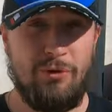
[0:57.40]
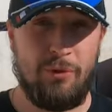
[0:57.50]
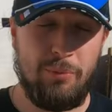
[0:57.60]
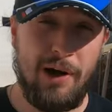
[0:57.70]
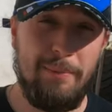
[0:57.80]

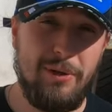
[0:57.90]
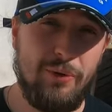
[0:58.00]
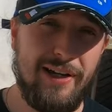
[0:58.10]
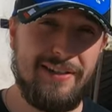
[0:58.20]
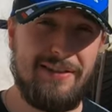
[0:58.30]
Donc pour
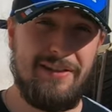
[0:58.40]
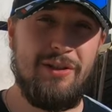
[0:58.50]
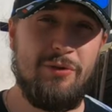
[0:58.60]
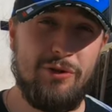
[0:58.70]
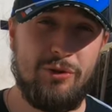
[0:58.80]
améliorer
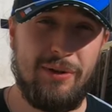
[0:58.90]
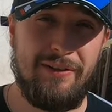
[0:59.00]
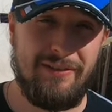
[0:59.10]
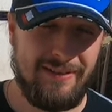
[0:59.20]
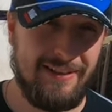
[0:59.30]
l'esthétique de votre
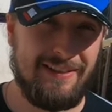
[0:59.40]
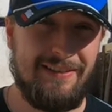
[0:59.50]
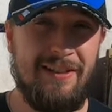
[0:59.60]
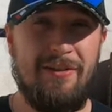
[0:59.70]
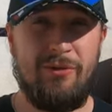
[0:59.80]
quad,
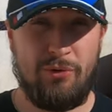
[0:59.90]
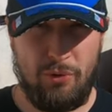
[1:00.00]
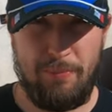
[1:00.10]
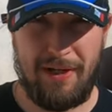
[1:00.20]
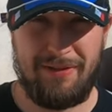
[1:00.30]
c'est
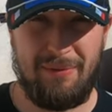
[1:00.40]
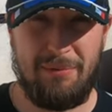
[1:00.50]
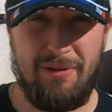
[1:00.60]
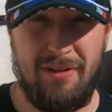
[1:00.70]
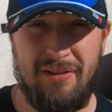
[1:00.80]
super
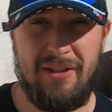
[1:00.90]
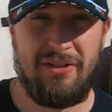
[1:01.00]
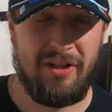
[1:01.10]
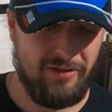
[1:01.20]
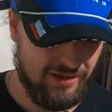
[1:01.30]
simple.
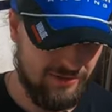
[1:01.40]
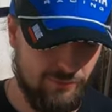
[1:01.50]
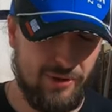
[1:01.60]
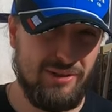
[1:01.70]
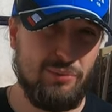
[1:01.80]
Déjà, il
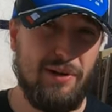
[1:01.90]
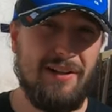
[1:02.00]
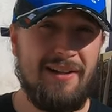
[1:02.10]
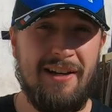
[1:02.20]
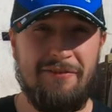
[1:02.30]
faut qu'il
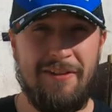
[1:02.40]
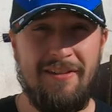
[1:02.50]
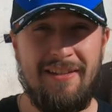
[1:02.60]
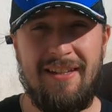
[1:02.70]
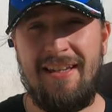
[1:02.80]
soit
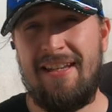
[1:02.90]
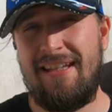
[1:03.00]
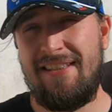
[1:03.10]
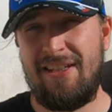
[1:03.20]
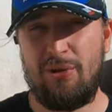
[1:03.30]
lavé
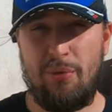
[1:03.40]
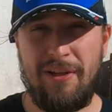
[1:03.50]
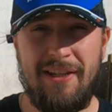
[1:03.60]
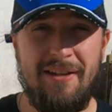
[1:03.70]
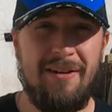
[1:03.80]
et
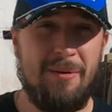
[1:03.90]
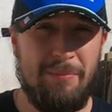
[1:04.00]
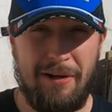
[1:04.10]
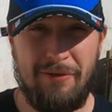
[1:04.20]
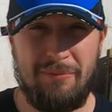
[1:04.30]
nettoyé
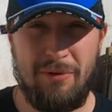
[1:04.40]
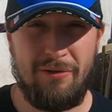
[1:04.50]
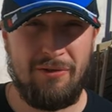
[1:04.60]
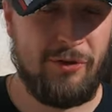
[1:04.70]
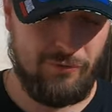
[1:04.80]

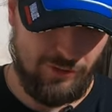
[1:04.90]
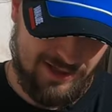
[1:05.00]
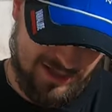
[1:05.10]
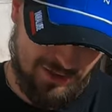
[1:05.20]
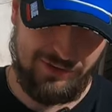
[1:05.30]
parfaitement. Je veux
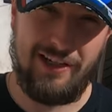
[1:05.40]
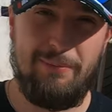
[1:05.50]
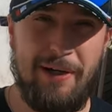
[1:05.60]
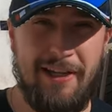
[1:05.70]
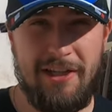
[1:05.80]
que les jantes
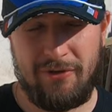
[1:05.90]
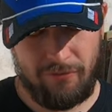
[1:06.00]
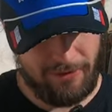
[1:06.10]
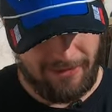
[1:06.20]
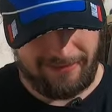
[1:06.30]
elles brillent, je
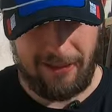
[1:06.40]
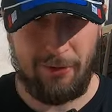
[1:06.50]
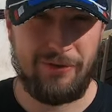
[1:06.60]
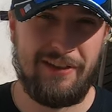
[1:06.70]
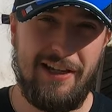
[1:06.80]
veux que la
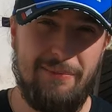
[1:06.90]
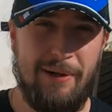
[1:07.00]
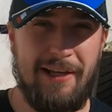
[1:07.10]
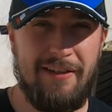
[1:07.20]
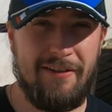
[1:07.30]
carrosserie elle
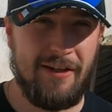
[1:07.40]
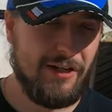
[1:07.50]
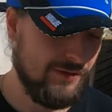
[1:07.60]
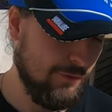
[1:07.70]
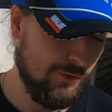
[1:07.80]
brille,
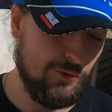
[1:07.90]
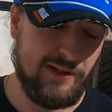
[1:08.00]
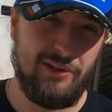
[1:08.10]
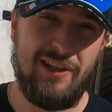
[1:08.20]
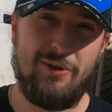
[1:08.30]
je veux que le
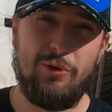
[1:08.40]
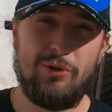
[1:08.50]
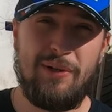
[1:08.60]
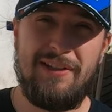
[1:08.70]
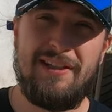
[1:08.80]
kit déco
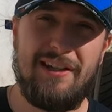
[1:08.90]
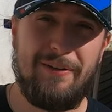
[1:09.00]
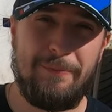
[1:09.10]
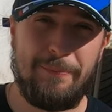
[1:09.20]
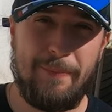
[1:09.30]
soit nickel